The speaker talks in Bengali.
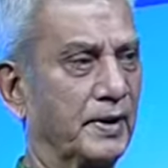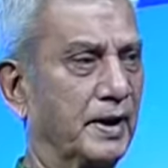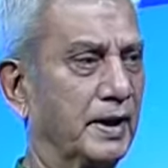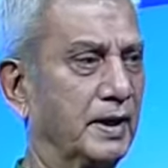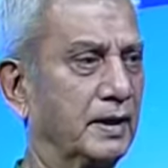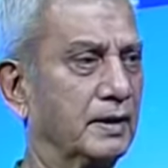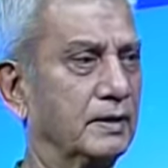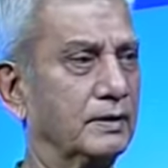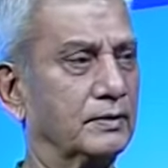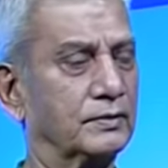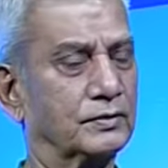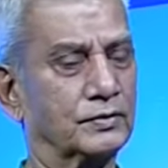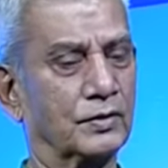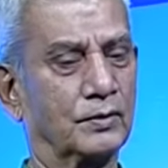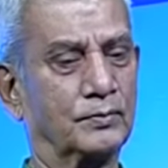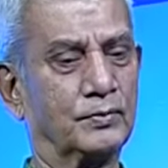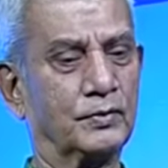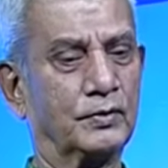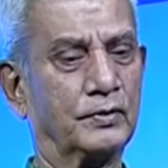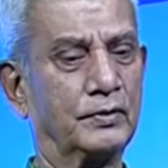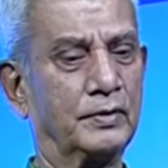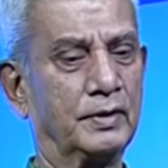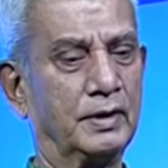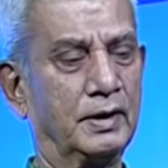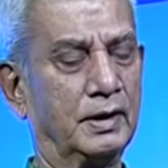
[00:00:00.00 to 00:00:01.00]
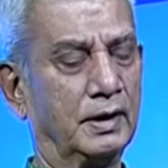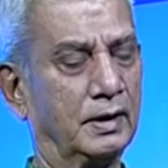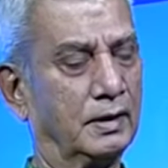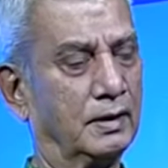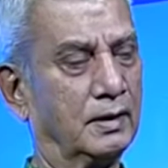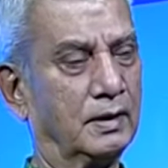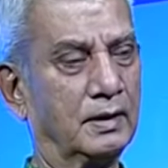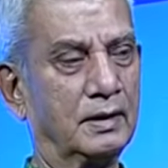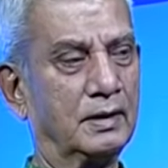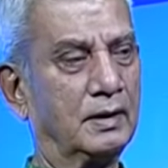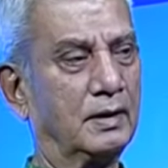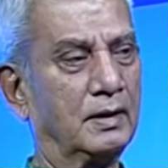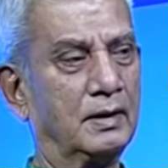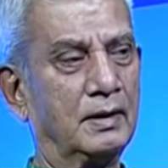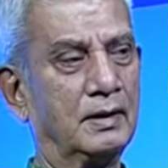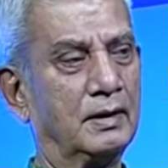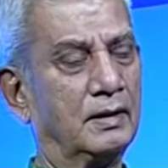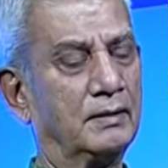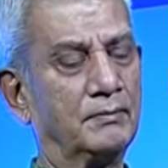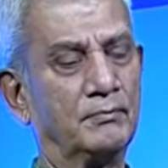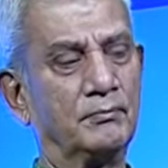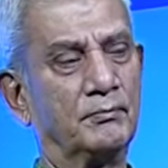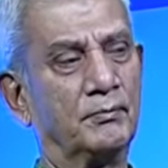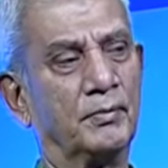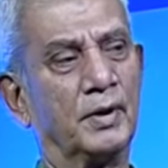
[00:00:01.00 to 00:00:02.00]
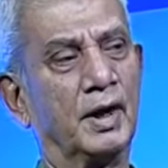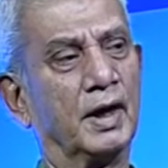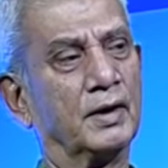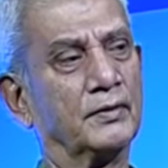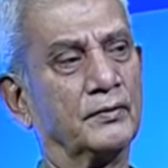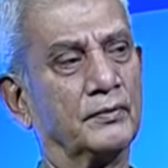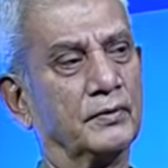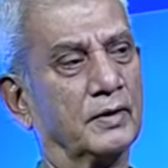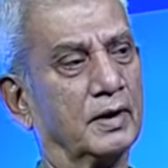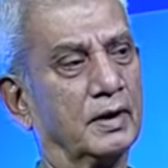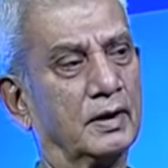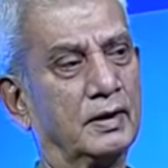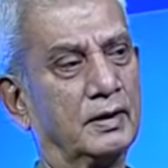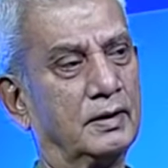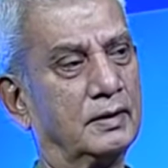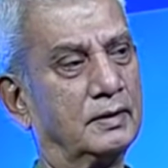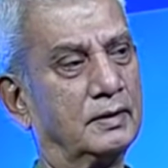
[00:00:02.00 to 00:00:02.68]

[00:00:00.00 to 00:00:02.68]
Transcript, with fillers: পেইন সবগুলো নিয়ে ভালো না